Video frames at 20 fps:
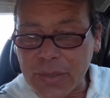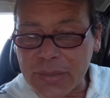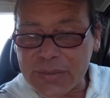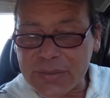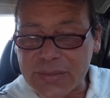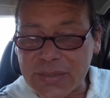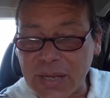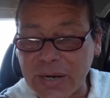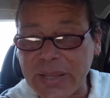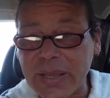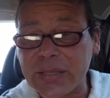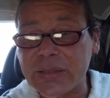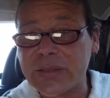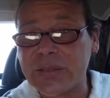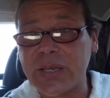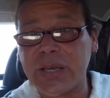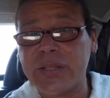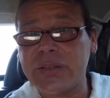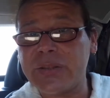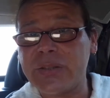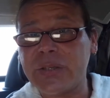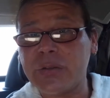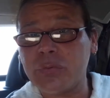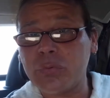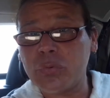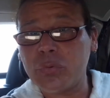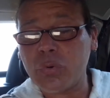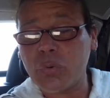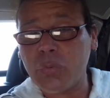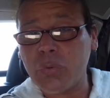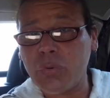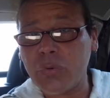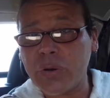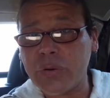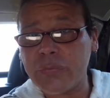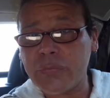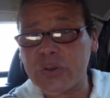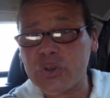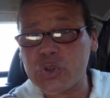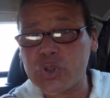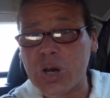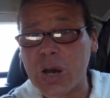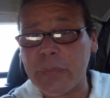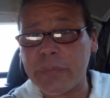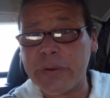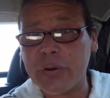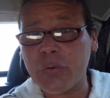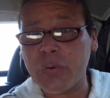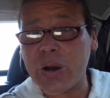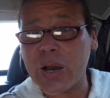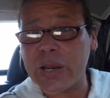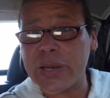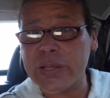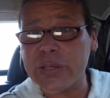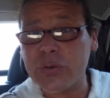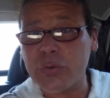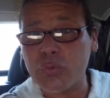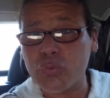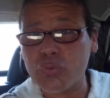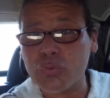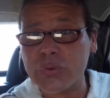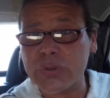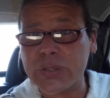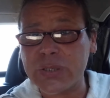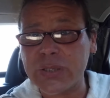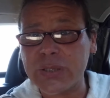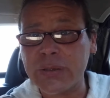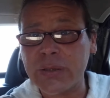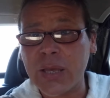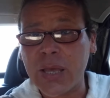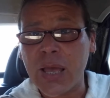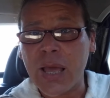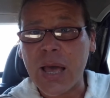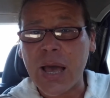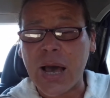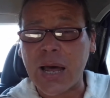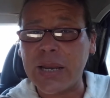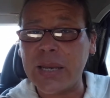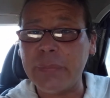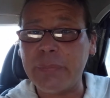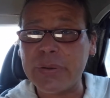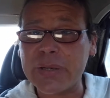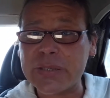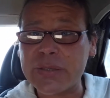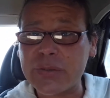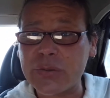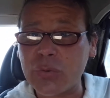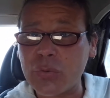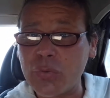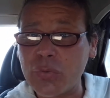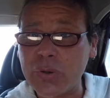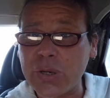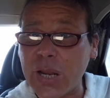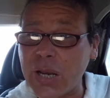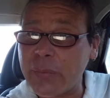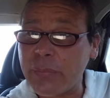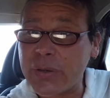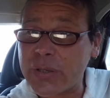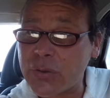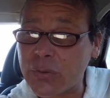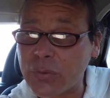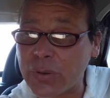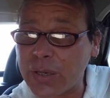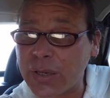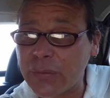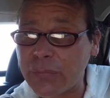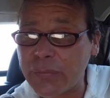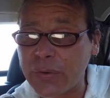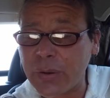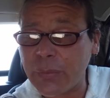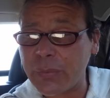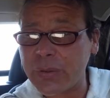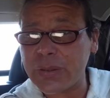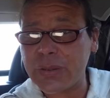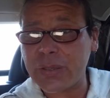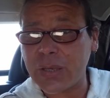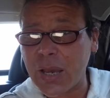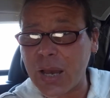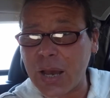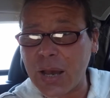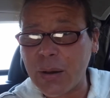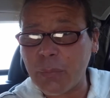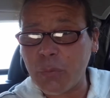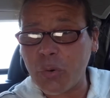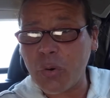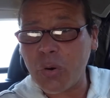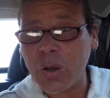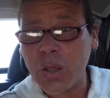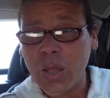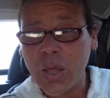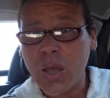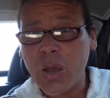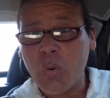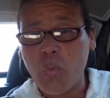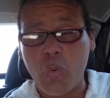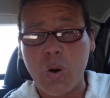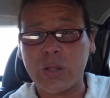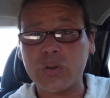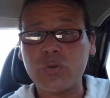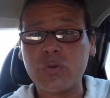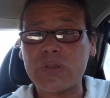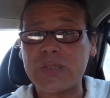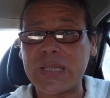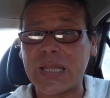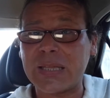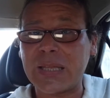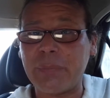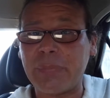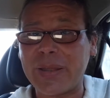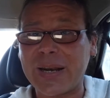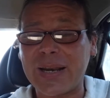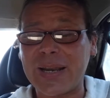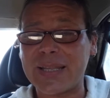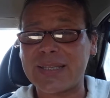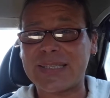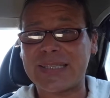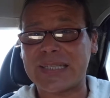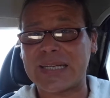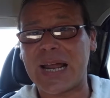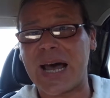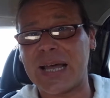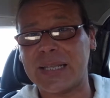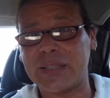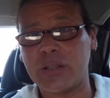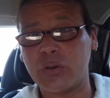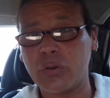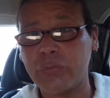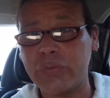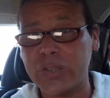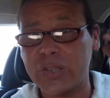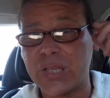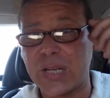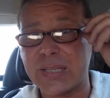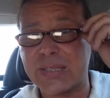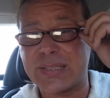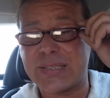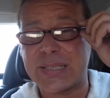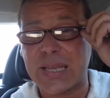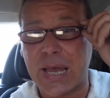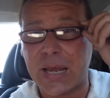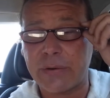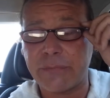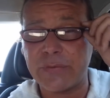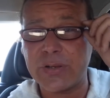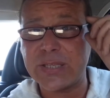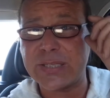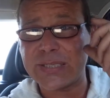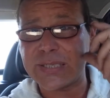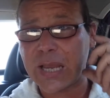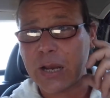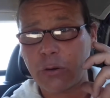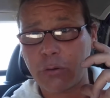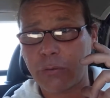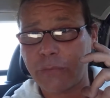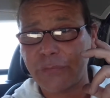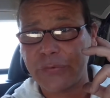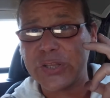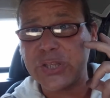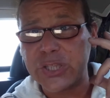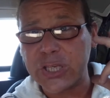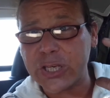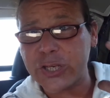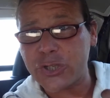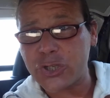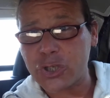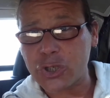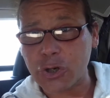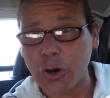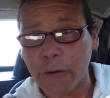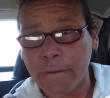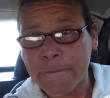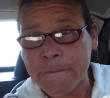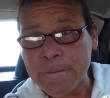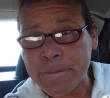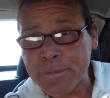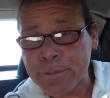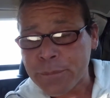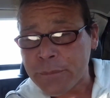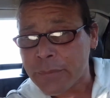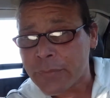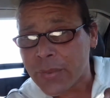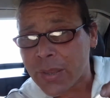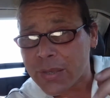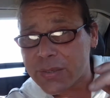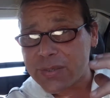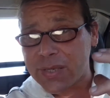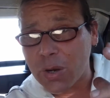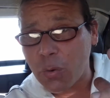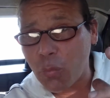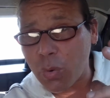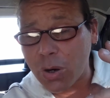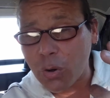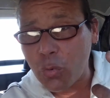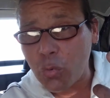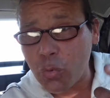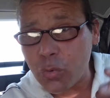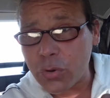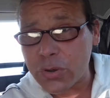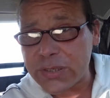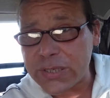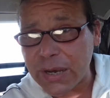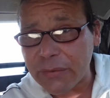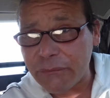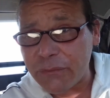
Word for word: stare attenti a tutto quello che facciamo, ai locali chiusi, alle persone, alle persone che frequentiamo. Quando state per la strada dovete alzarvi il sacro feticcio se qualcuno si